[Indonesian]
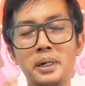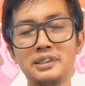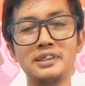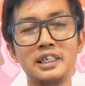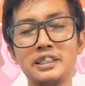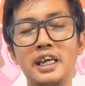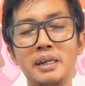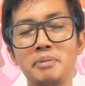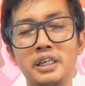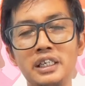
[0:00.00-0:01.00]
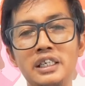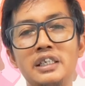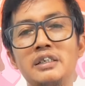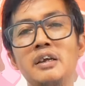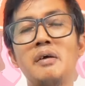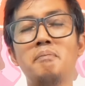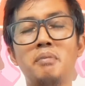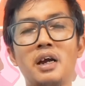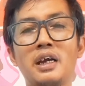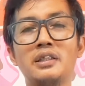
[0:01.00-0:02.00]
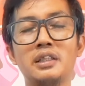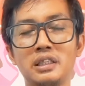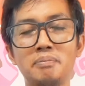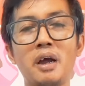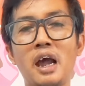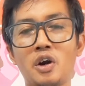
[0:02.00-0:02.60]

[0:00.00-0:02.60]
2 plus trace elemen ini, maka tetap